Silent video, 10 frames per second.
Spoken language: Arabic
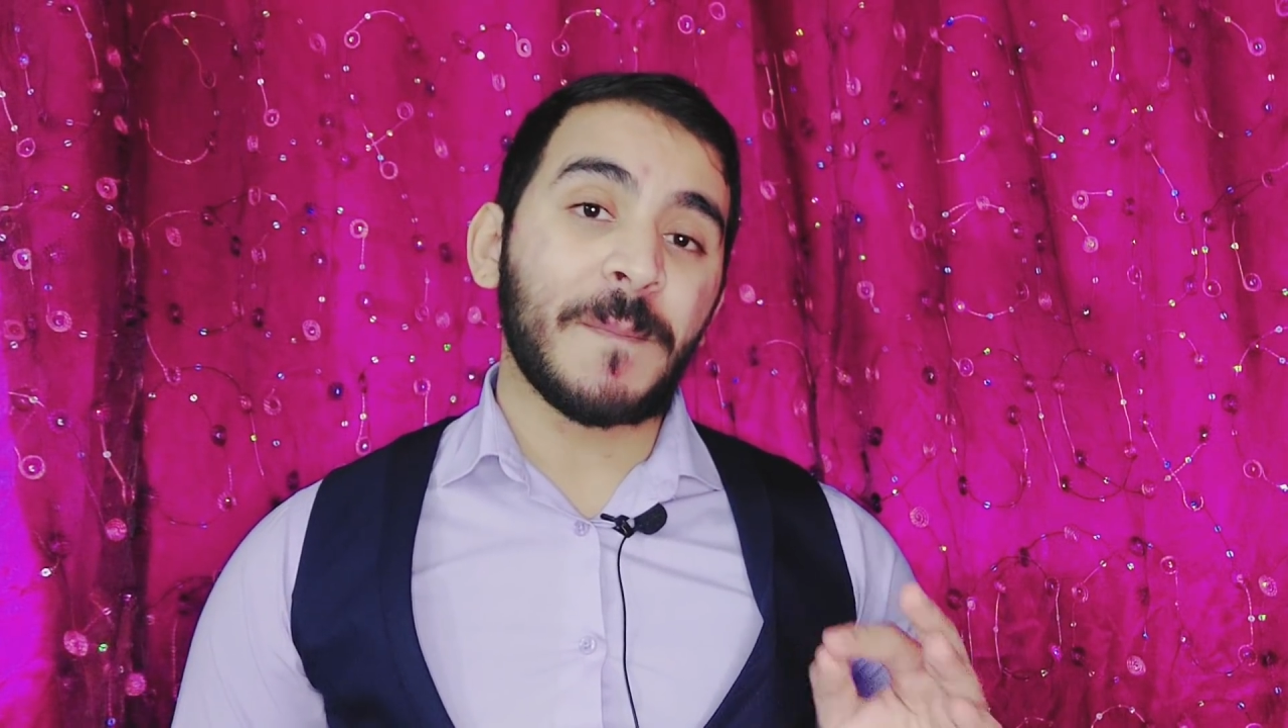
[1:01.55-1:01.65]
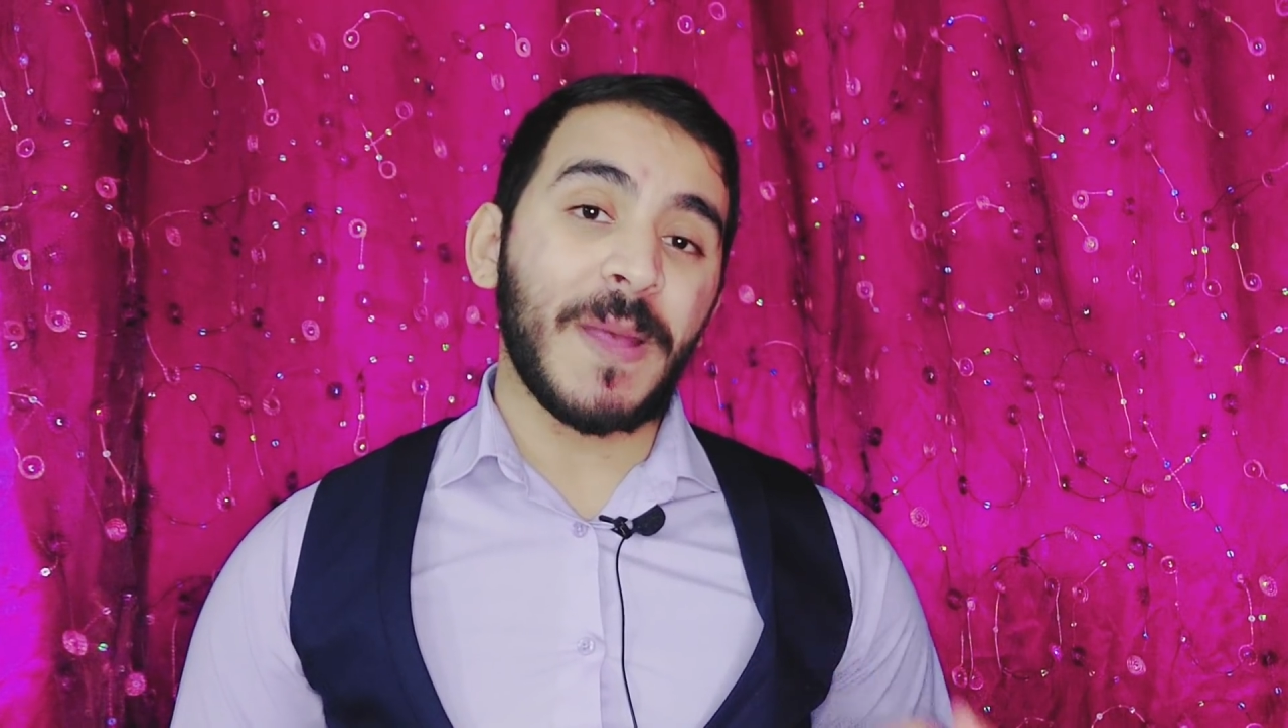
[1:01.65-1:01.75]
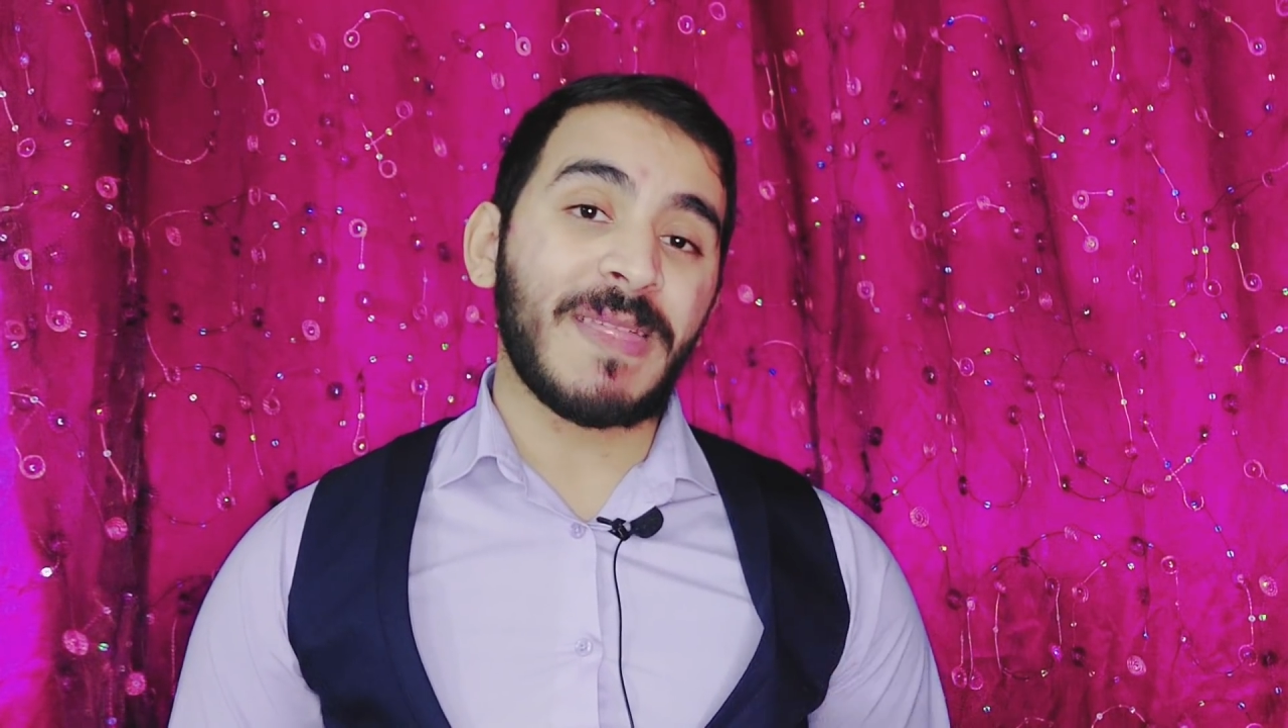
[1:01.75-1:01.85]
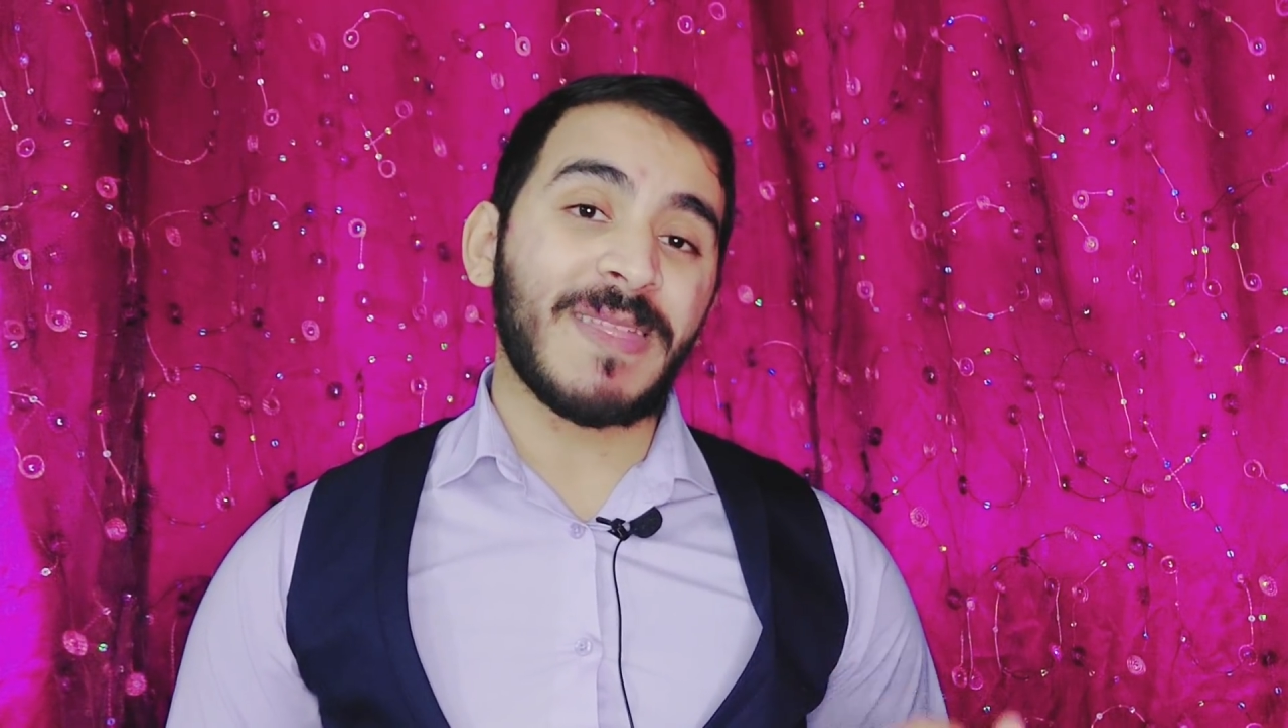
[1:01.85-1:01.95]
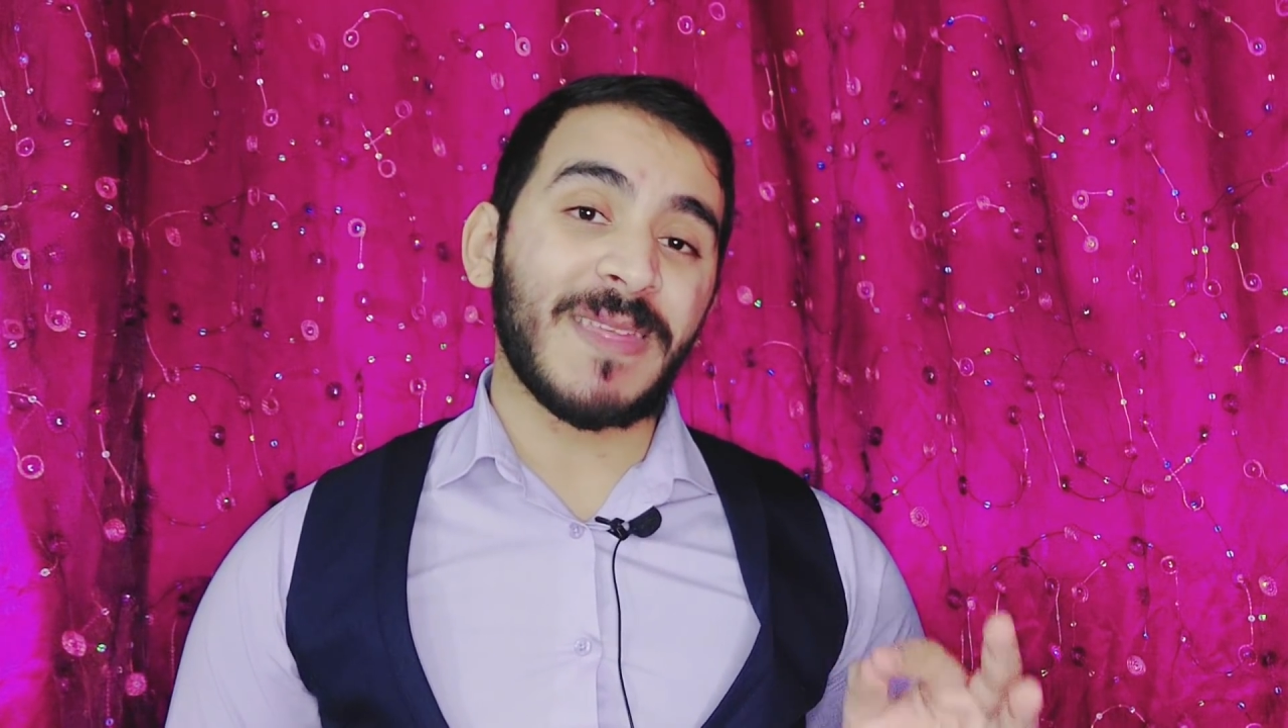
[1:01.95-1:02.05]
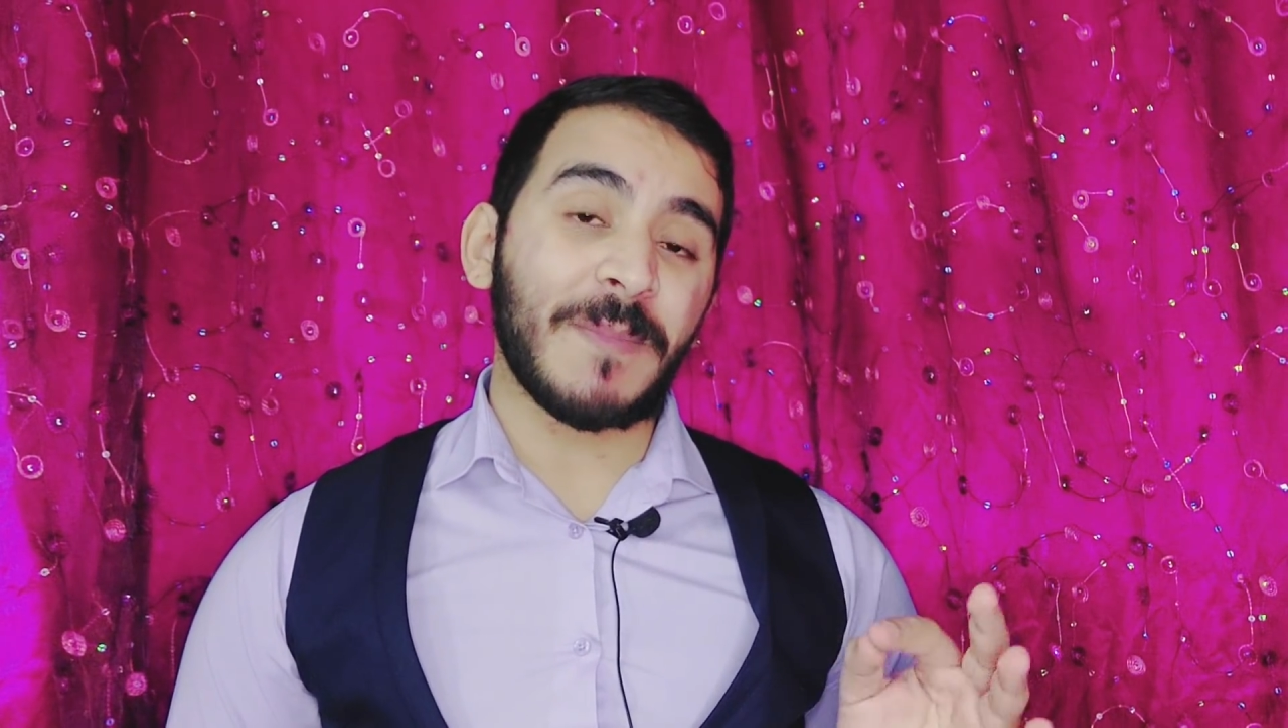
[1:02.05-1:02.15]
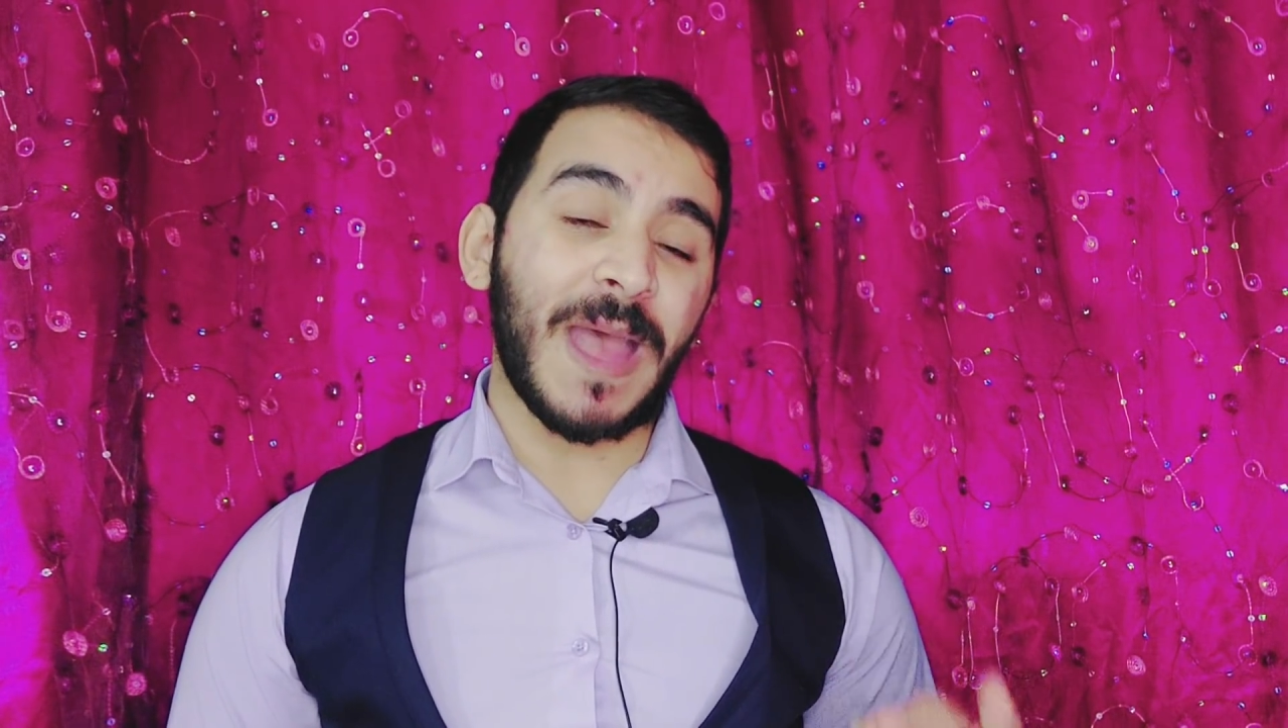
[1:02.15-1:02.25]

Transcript: بس